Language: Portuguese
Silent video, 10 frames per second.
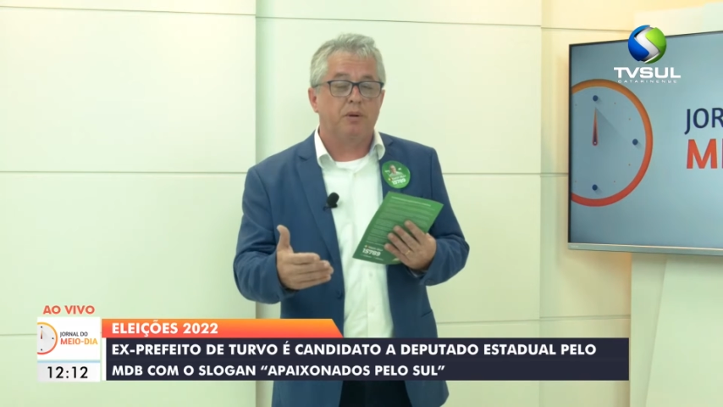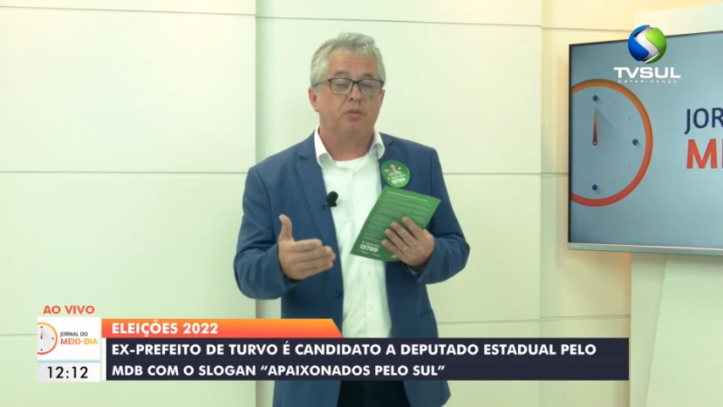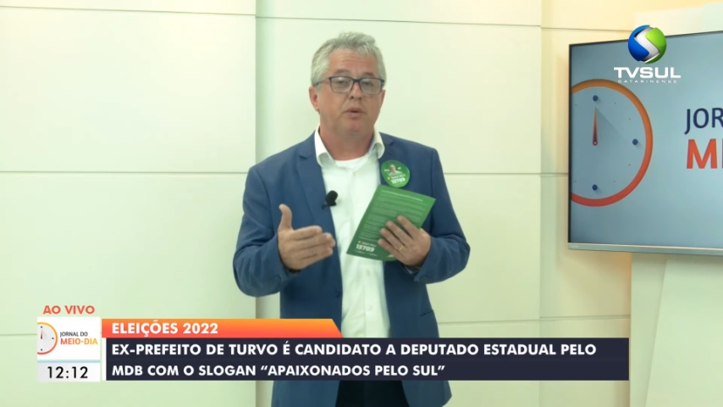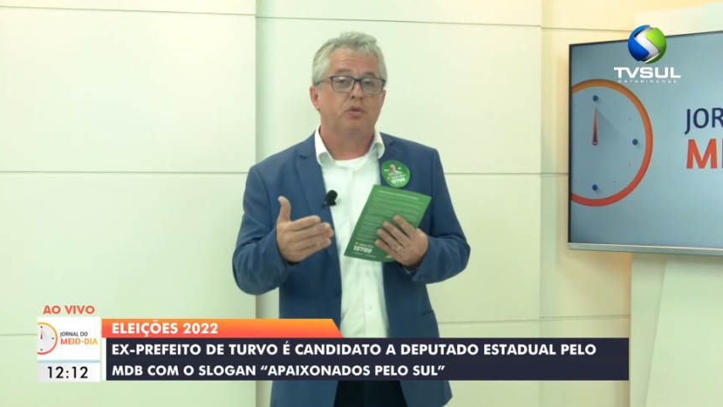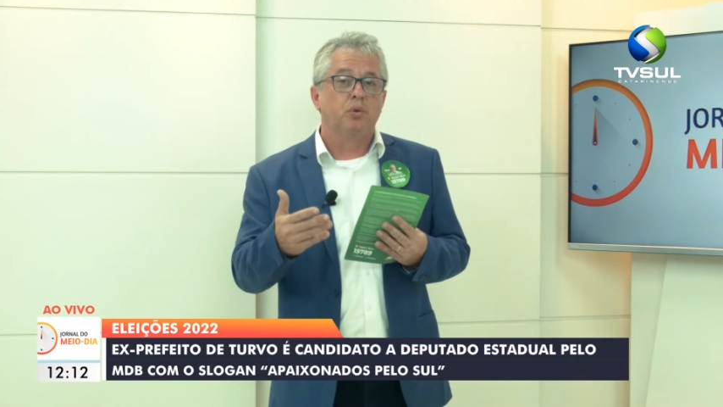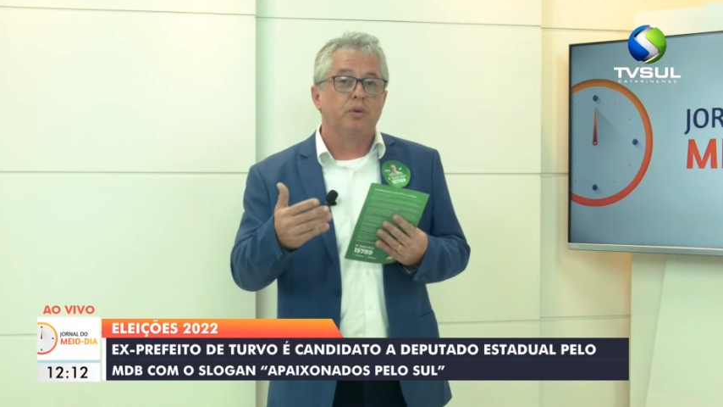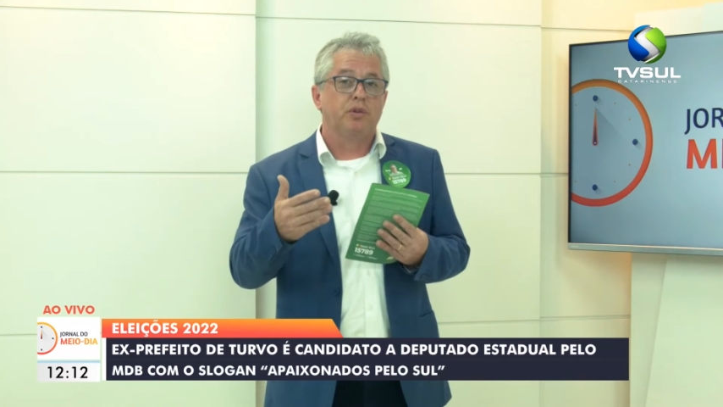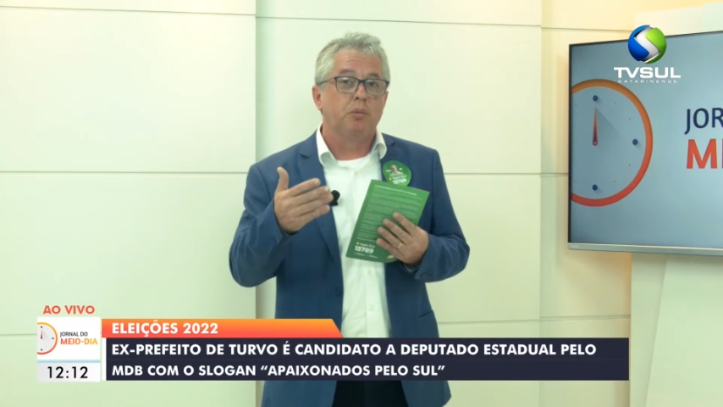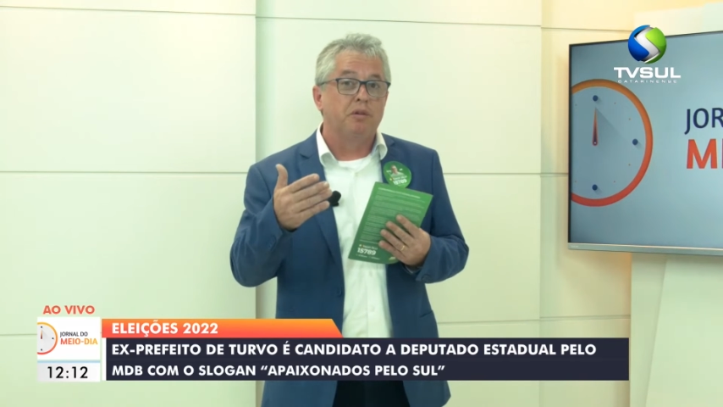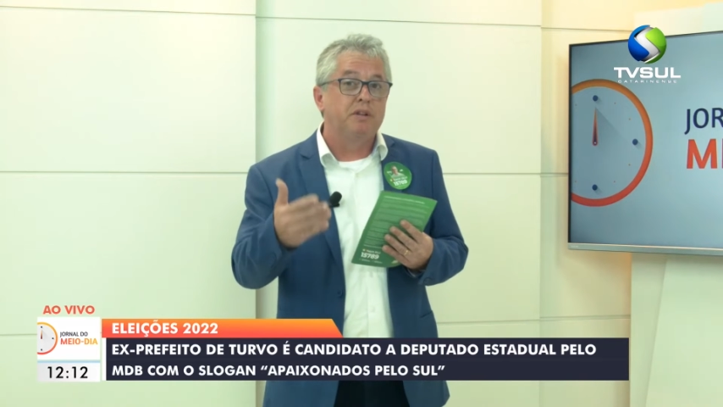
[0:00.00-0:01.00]
para as pessoas
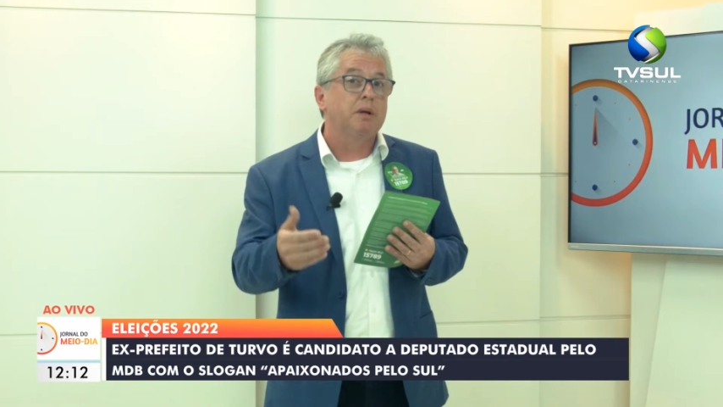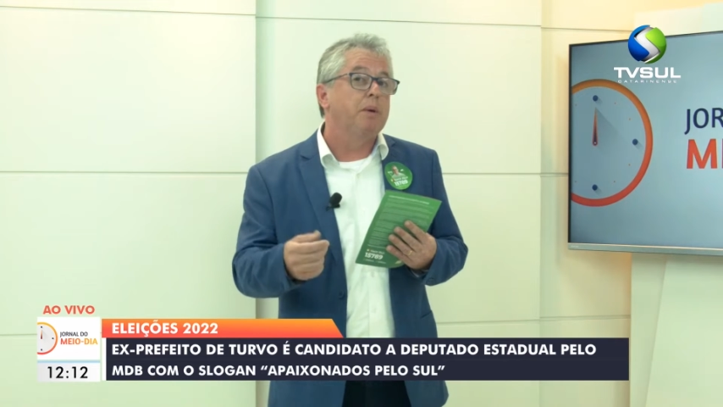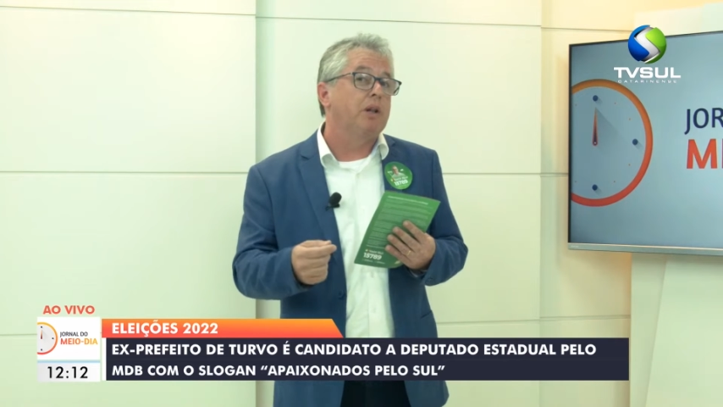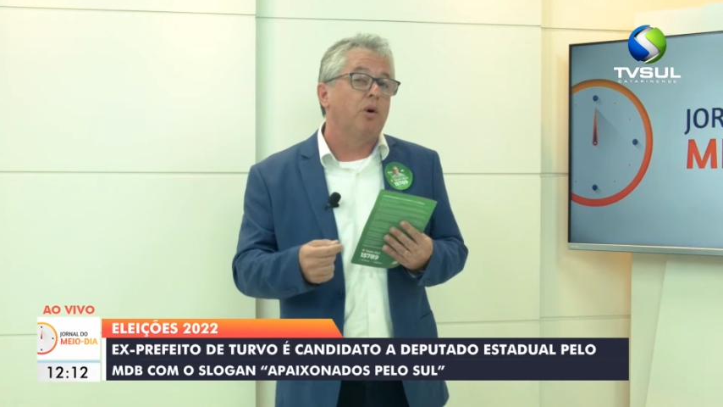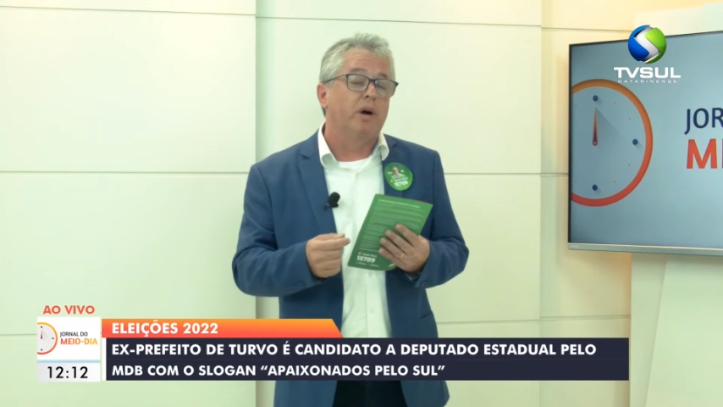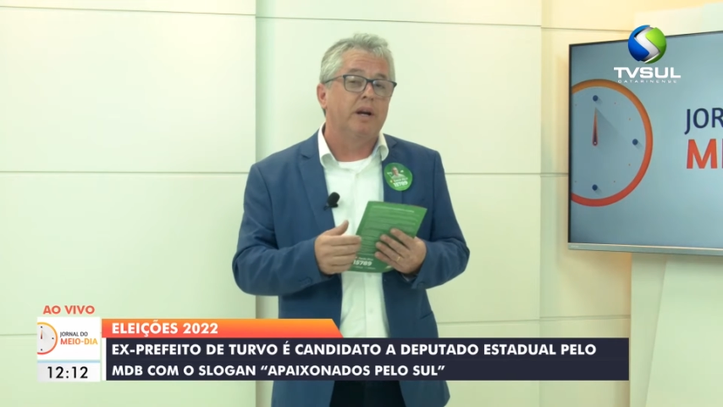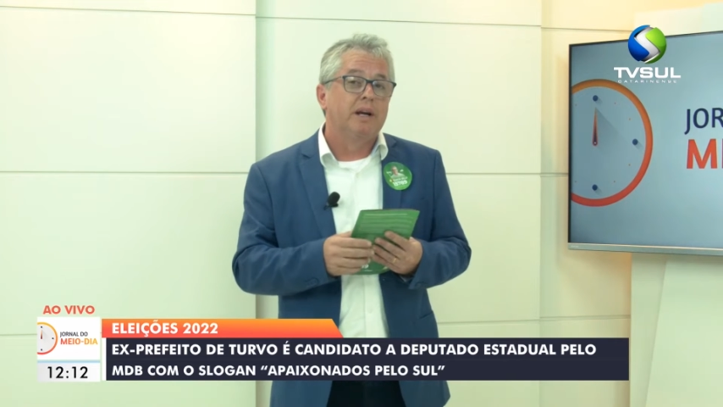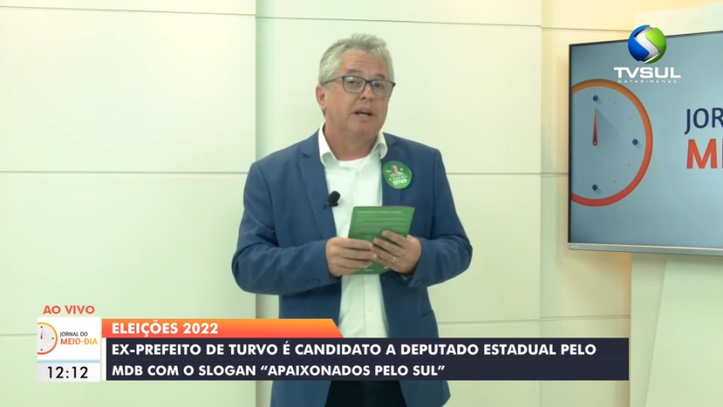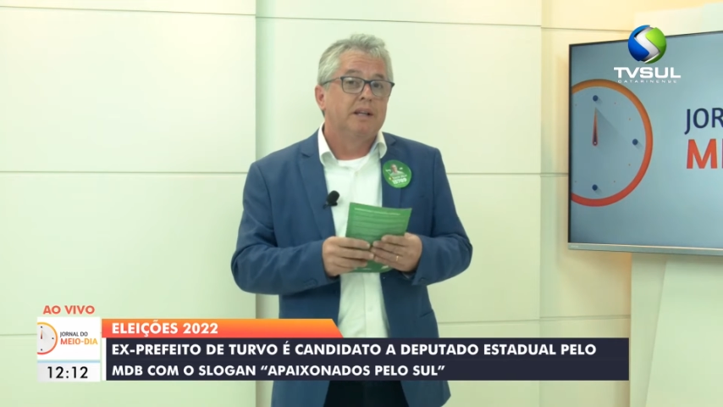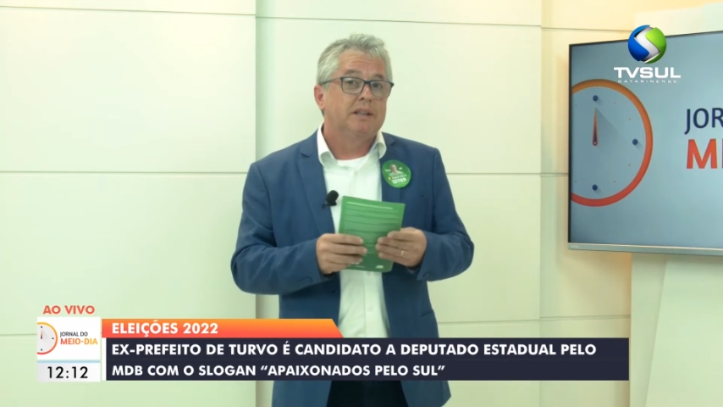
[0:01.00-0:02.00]
ter uma vida melhor,
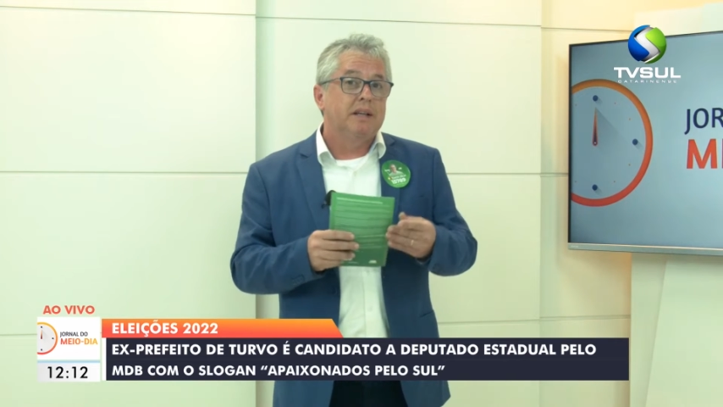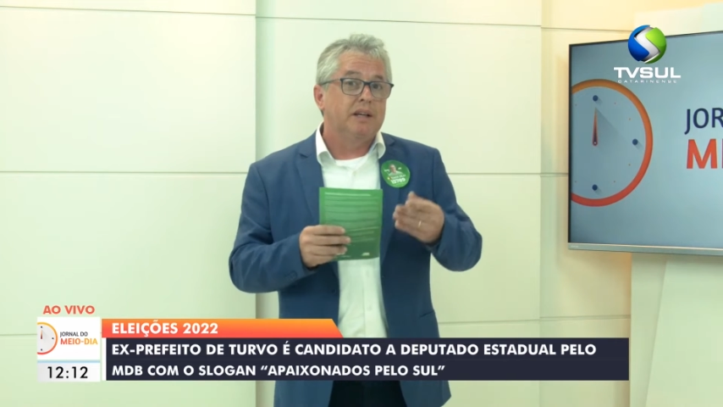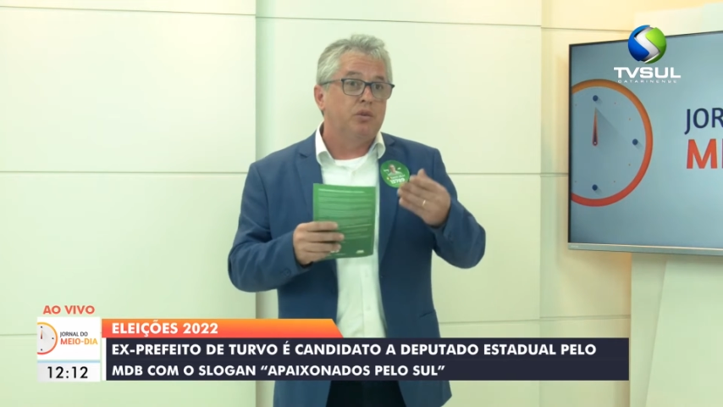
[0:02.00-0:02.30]
ter